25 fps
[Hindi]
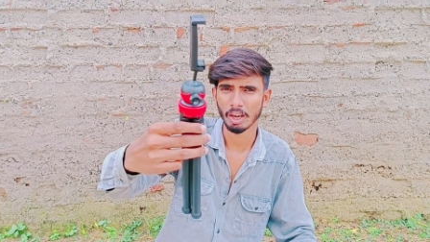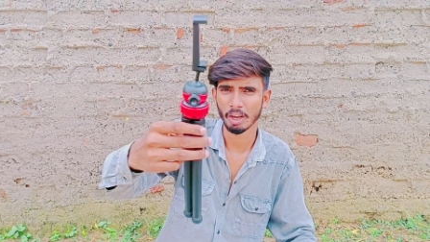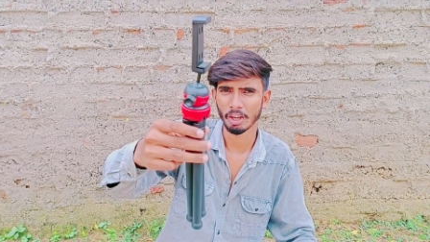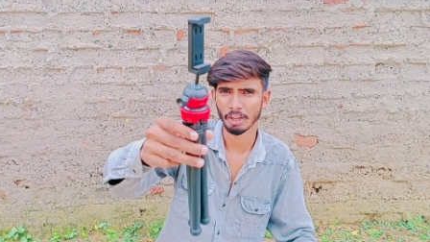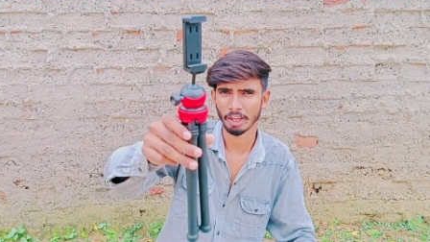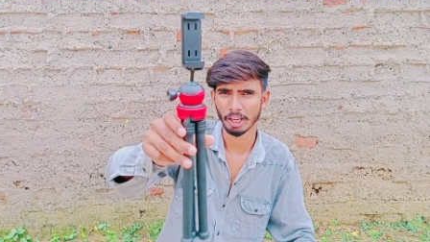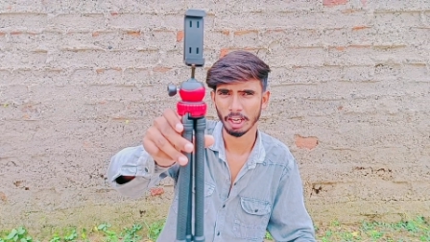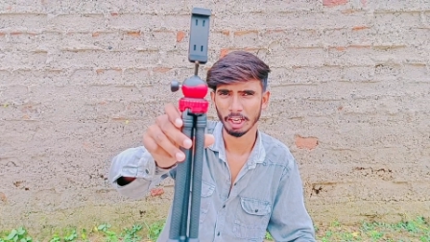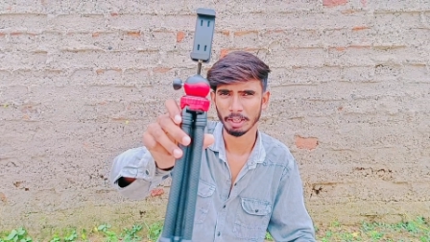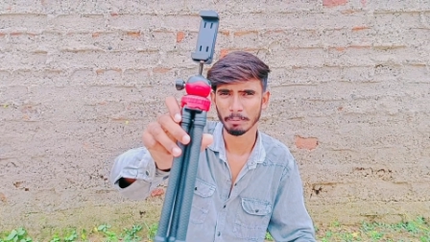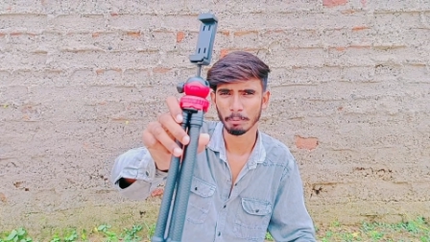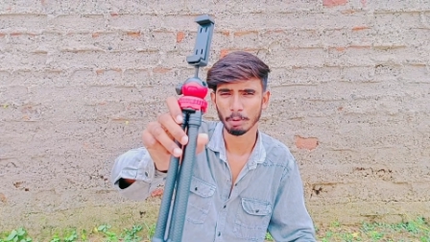
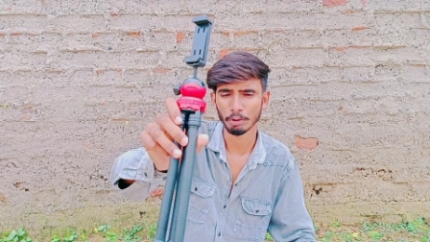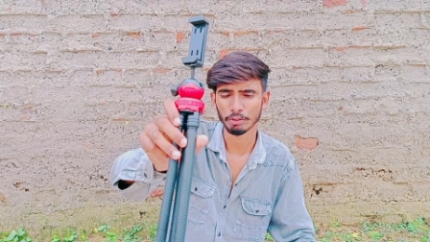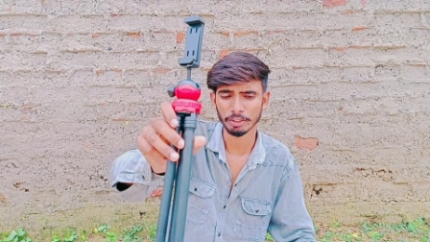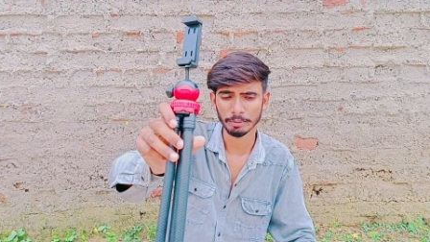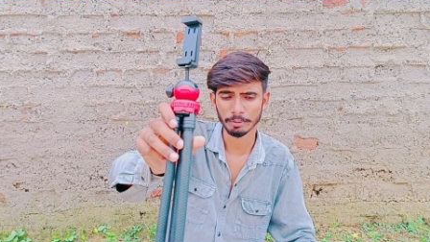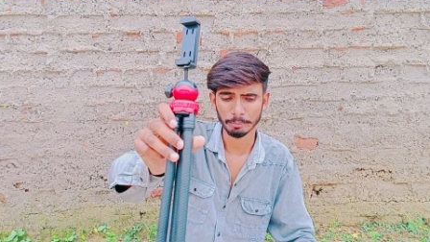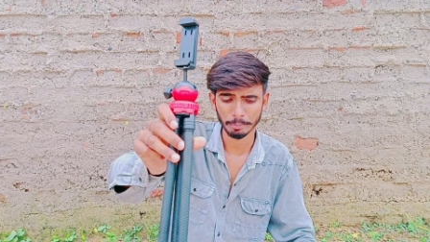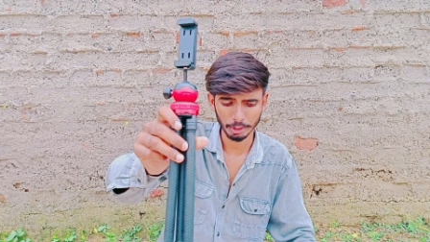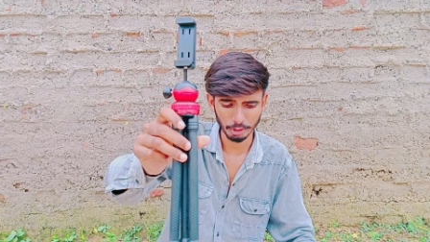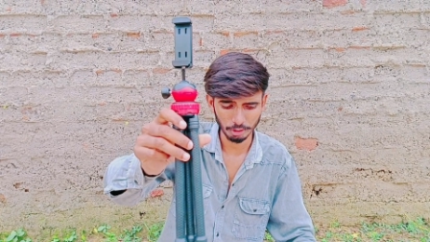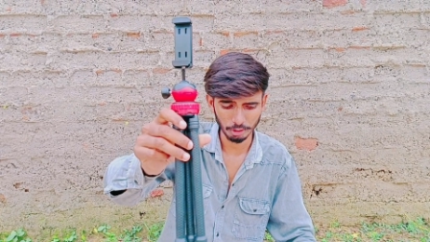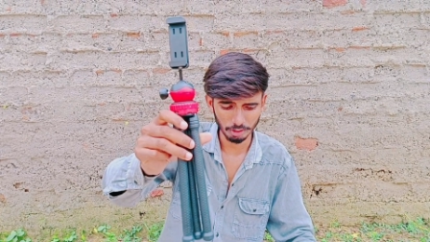और
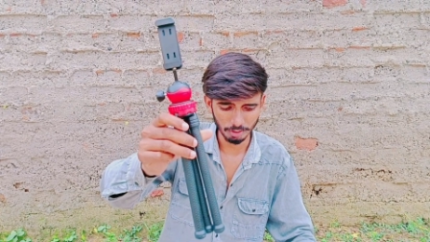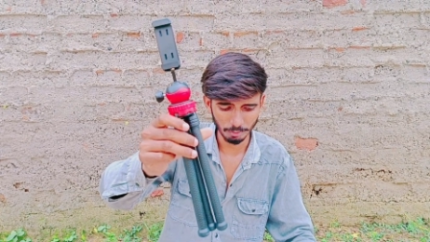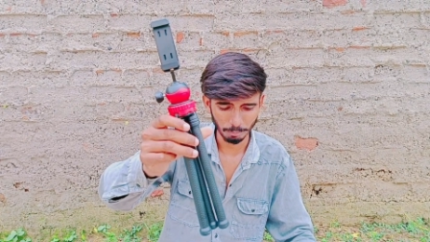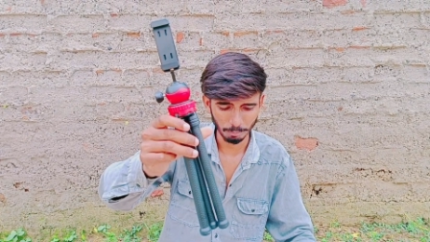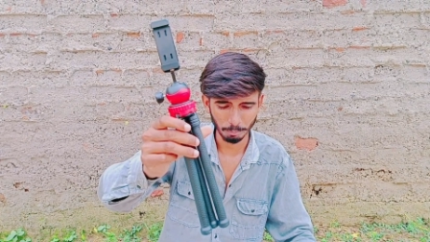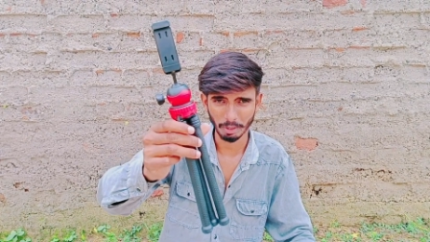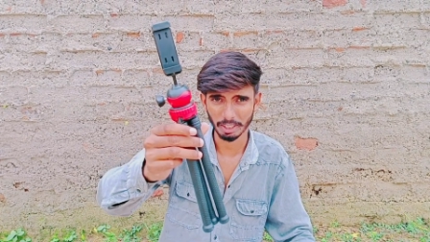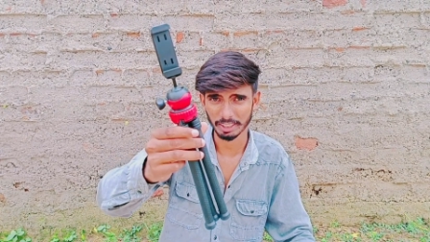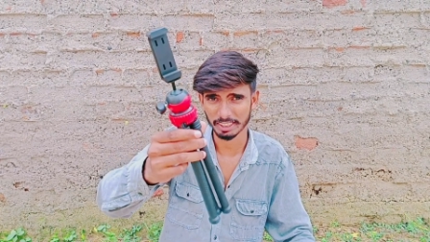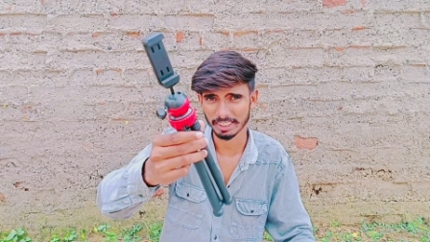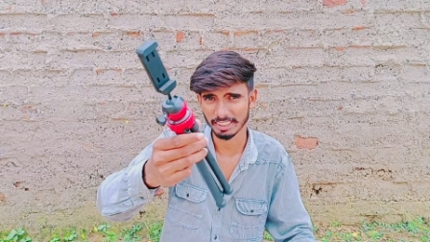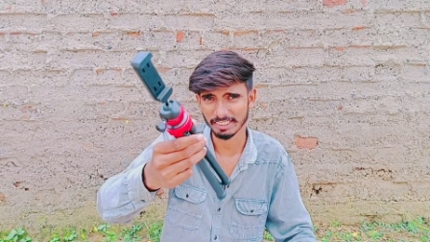अनबॉक्सिंग वीडियो
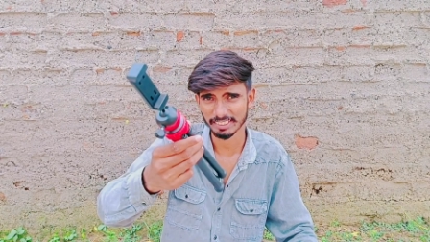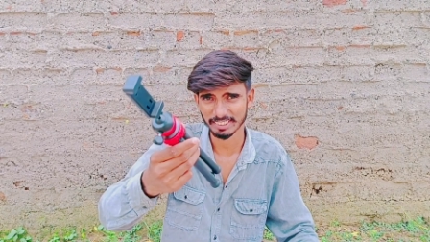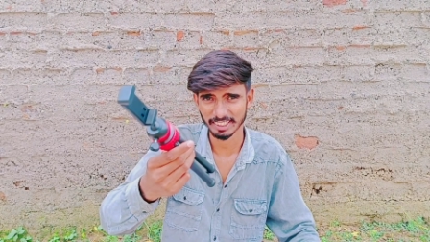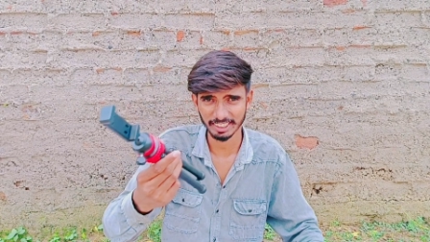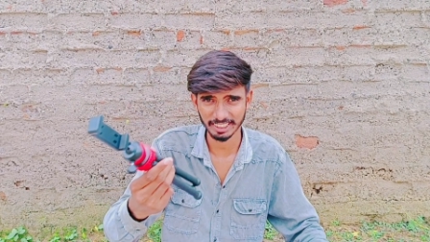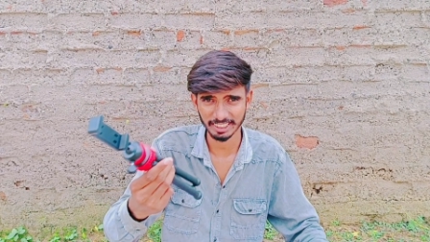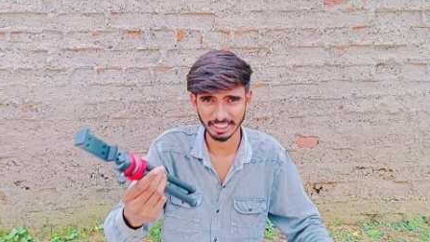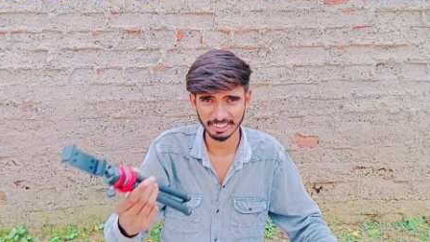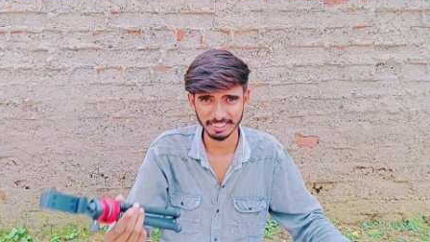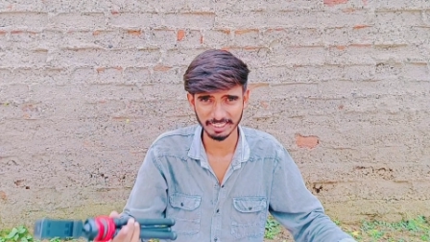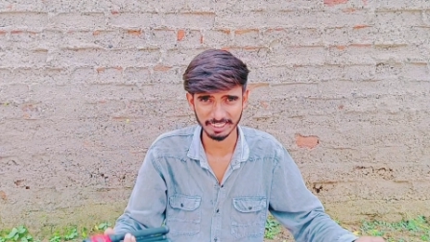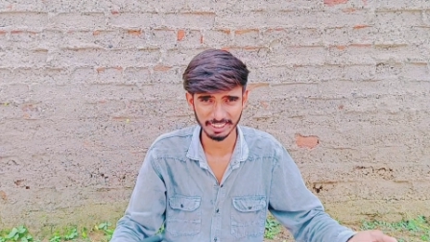बाकी इसका
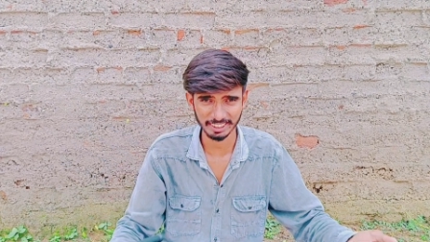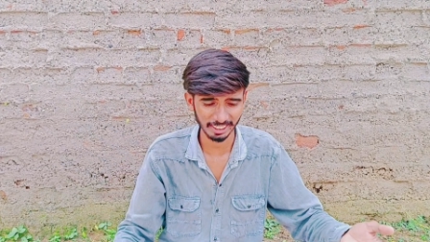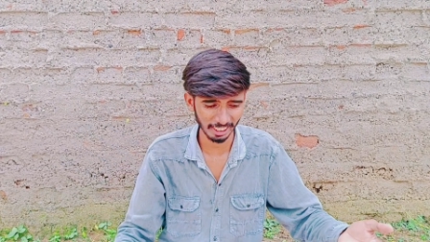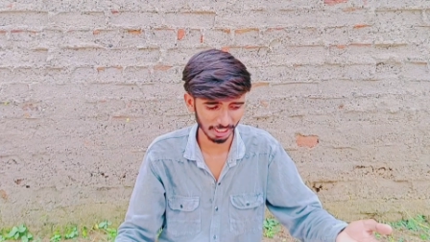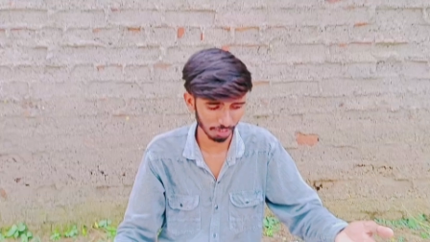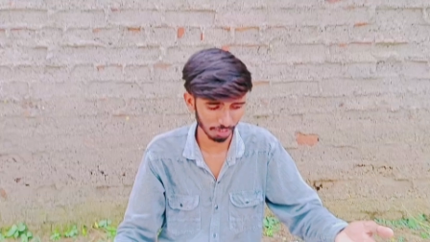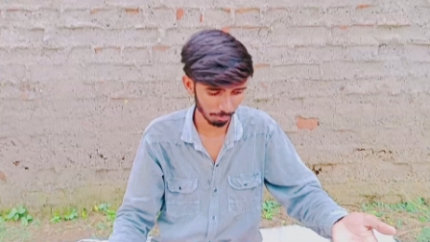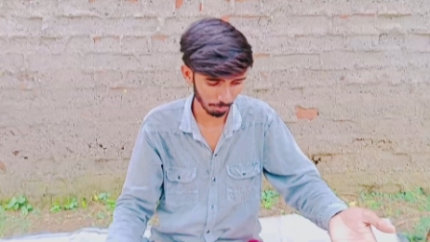देख सकते हैं